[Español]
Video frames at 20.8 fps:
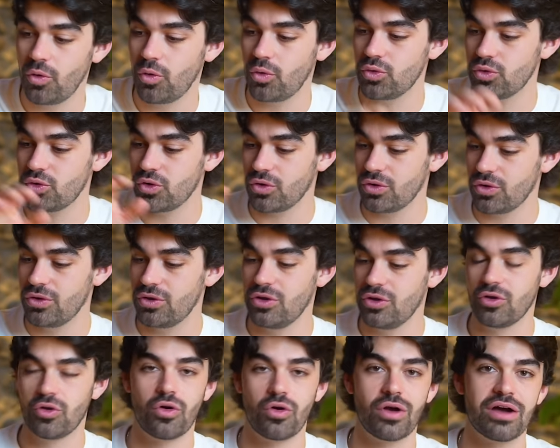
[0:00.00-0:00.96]
junto
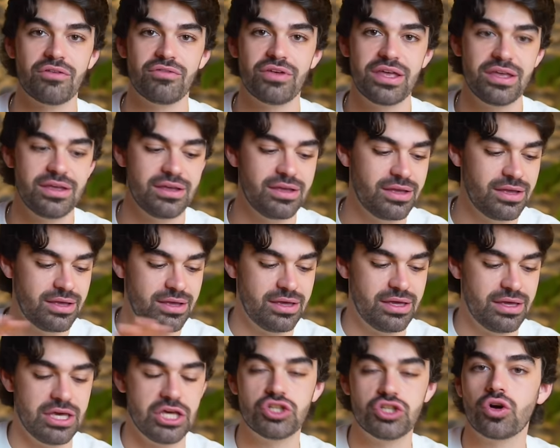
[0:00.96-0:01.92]
con café
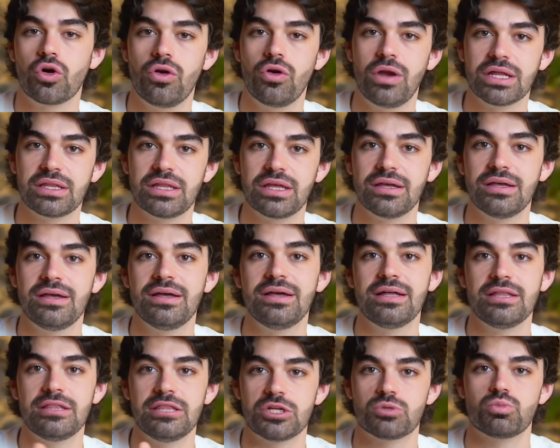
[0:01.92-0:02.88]
y chocolate
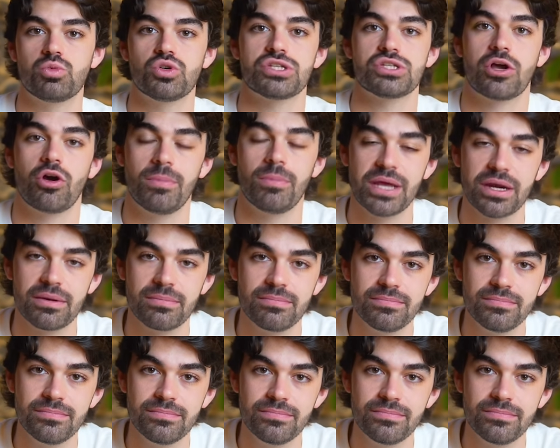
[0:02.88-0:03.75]
después del comer.